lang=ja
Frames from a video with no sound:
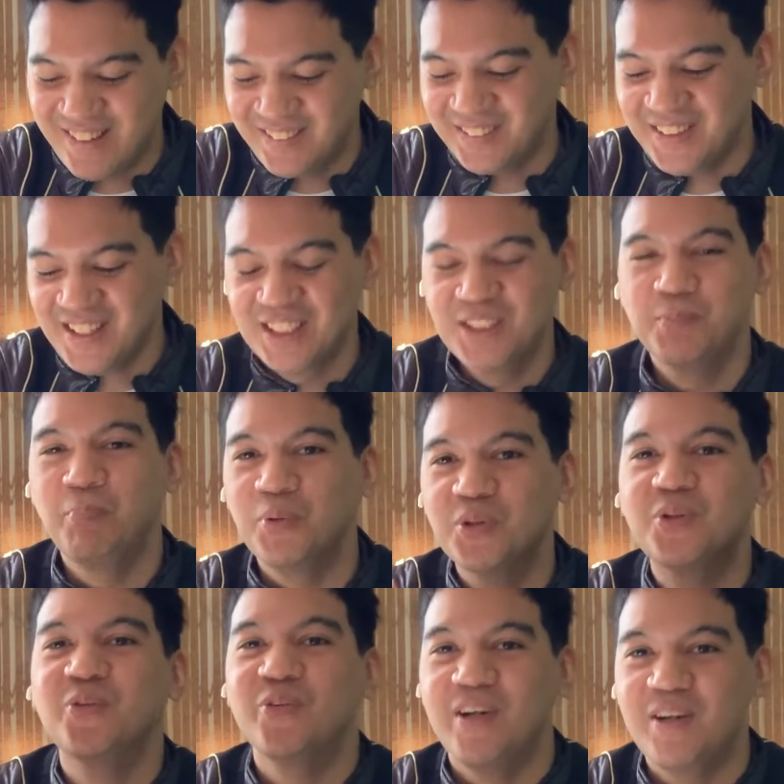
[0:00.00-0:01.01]
この
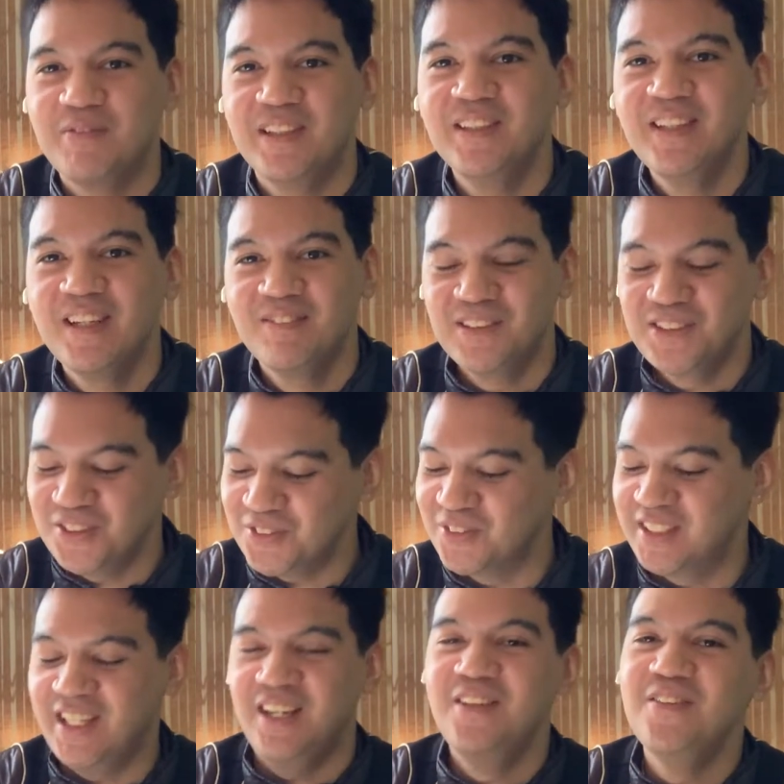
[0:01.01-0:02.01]
スポットを浴びる、まあ、ちょっと
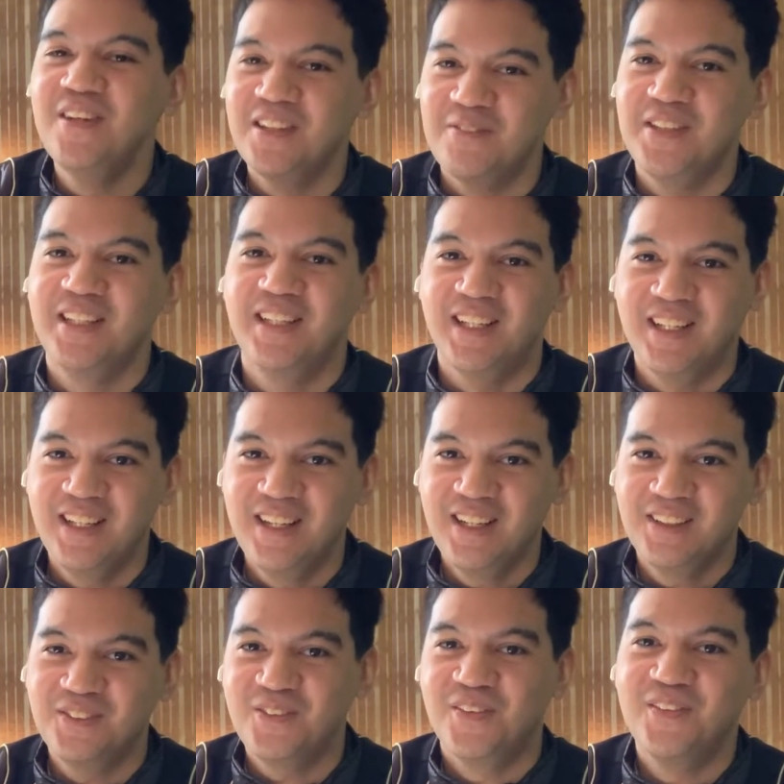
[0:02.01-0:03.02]
ギャグ枠みたいな
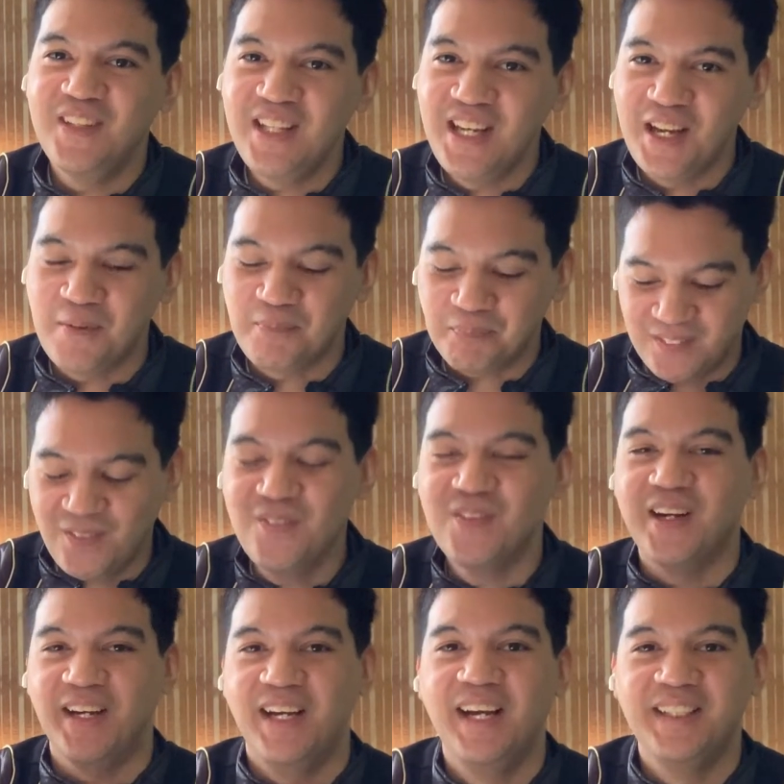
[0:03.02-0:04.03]
ところで今
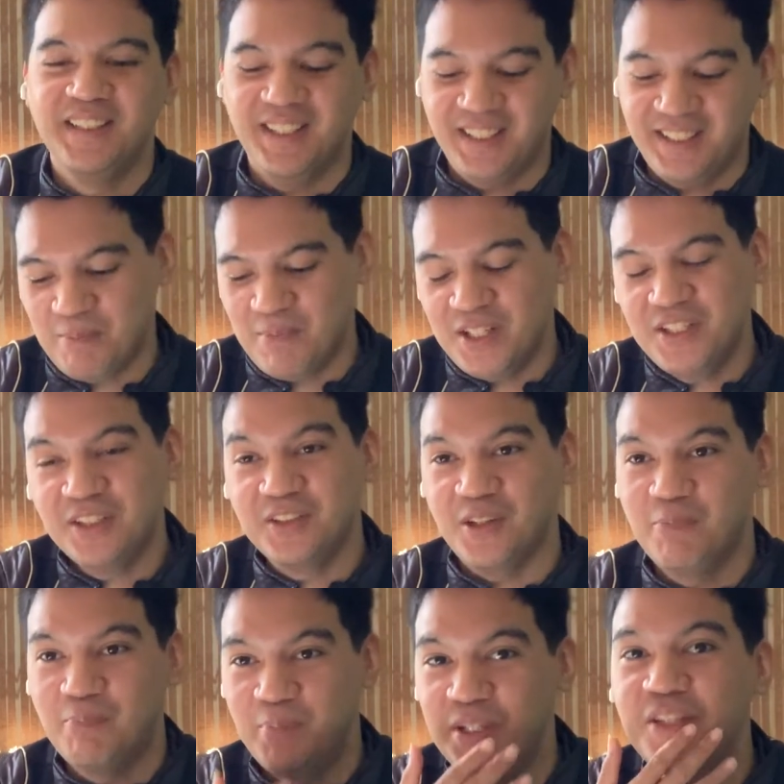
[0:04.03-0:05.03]
回入ってきてめちゃく
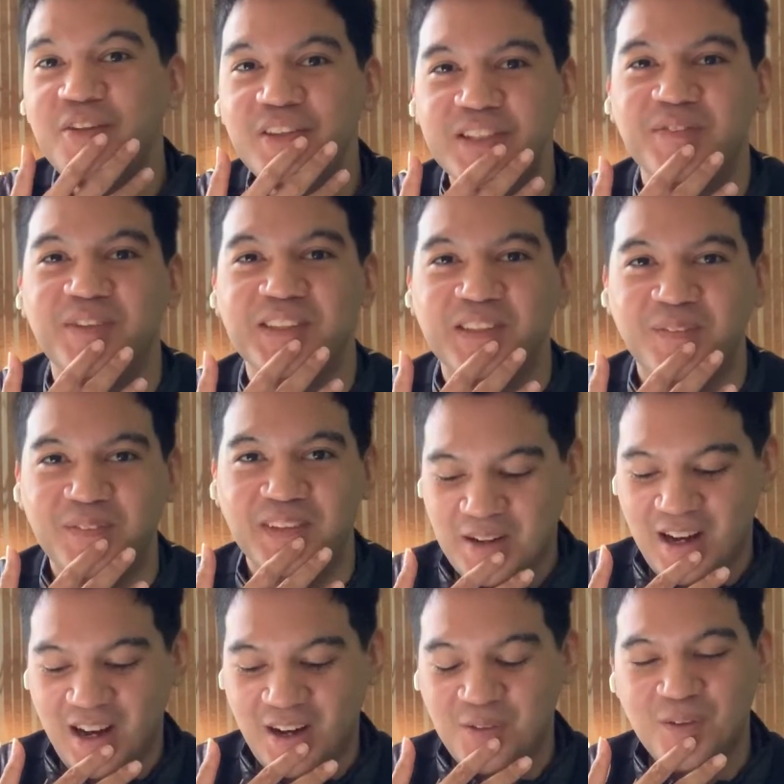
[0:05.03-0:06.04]
ちゃびっくりしましたもんね
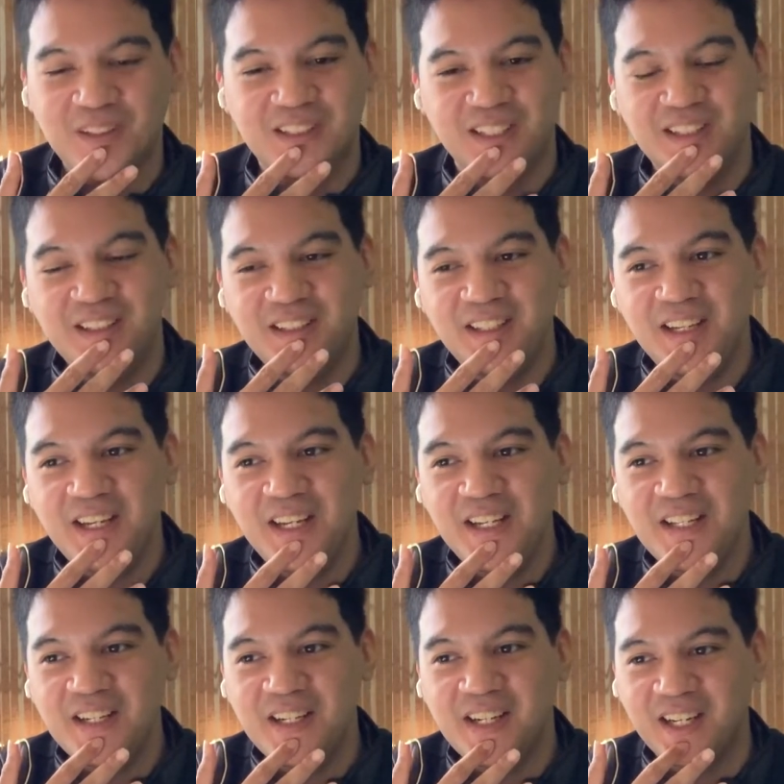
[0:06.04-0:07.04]
あこれ絶
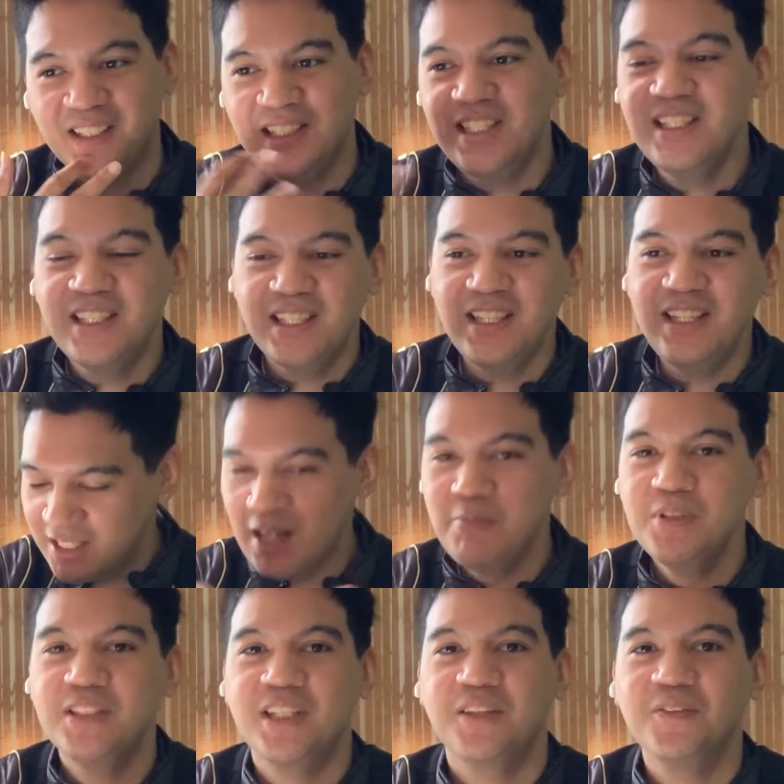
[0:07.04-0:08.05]
対なんか人気
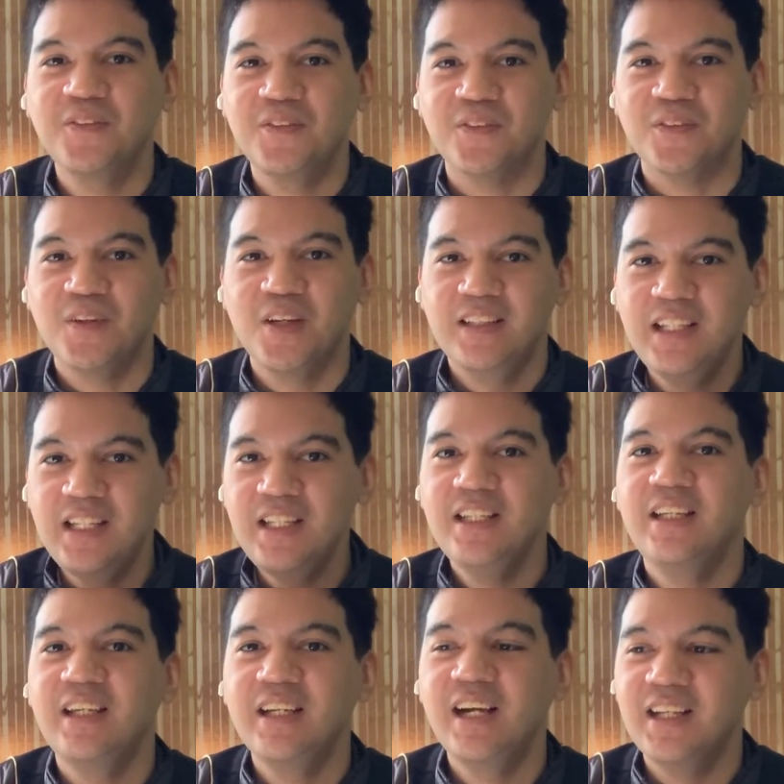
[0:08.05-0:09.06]
ヤムチャの人
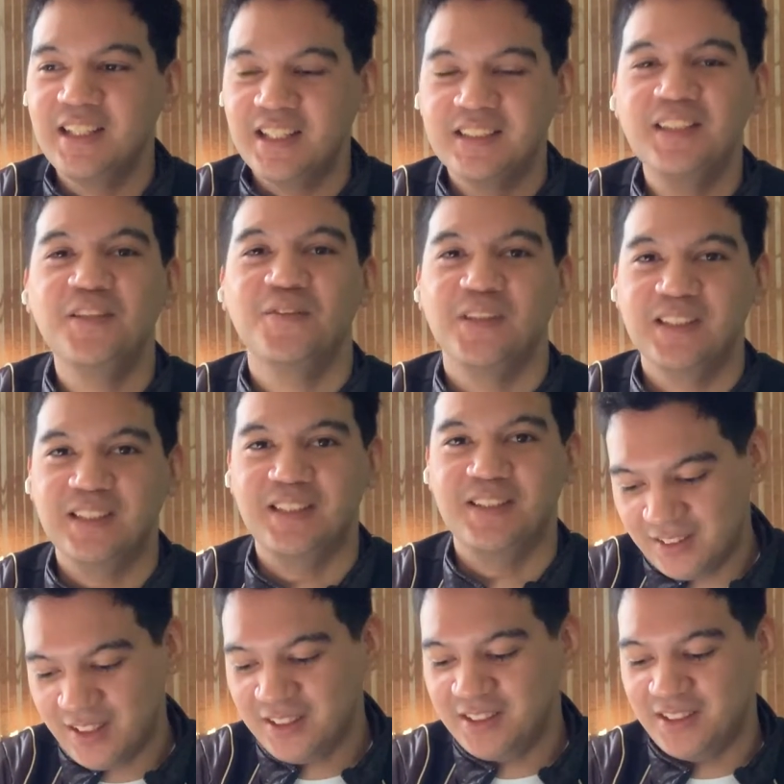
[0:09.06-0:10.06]
気がなせる技
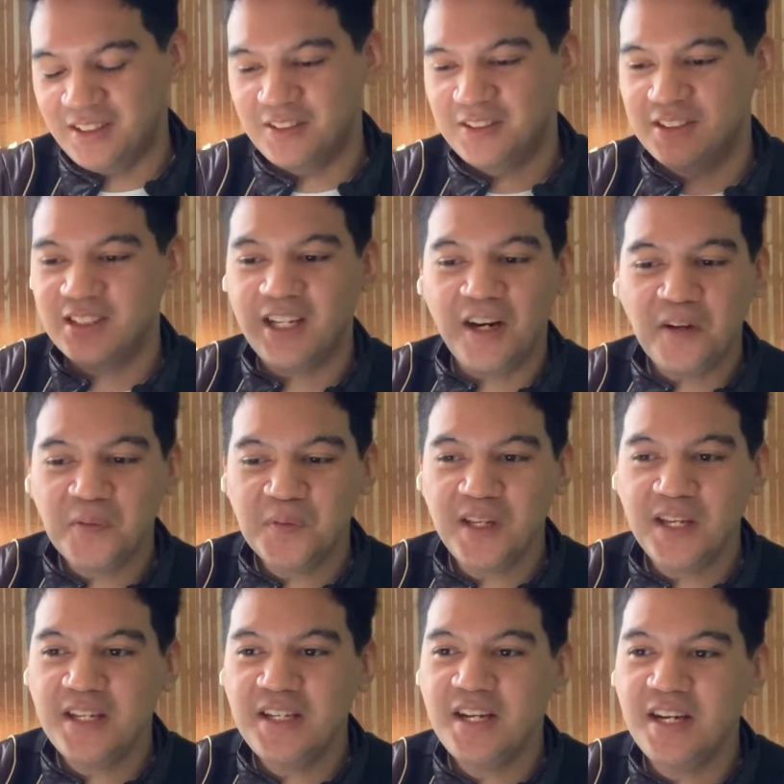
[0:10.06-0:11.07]
だって力の
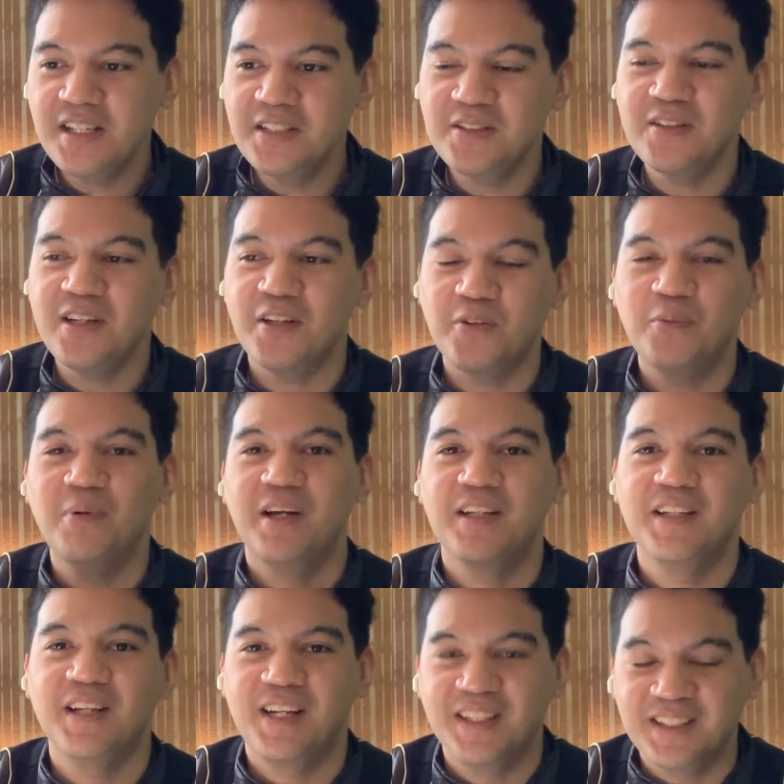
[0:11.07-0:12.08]
大会にすら呼ば
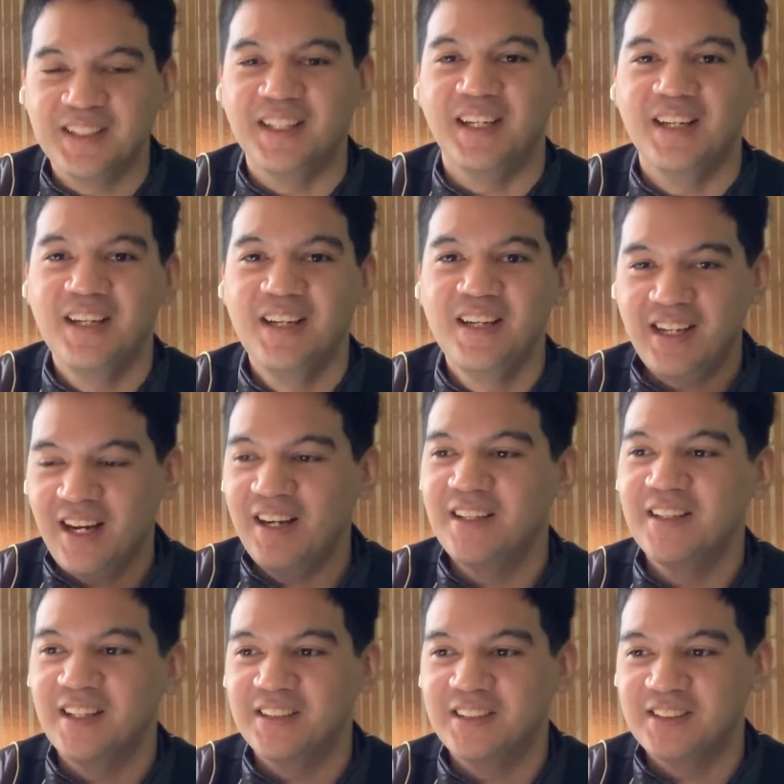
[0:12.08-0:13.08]
れなかった彼
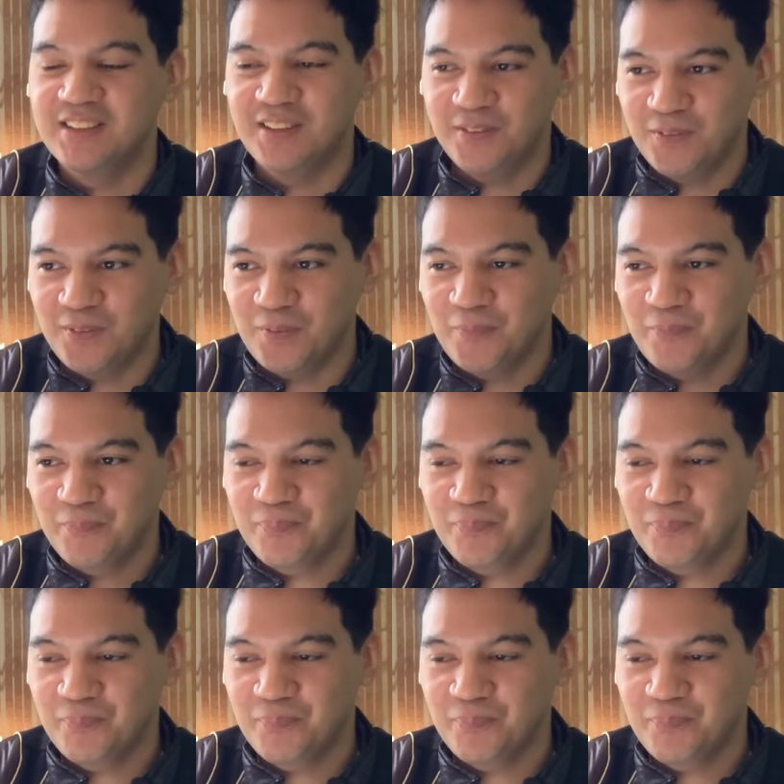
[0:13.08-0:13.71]
なんですけど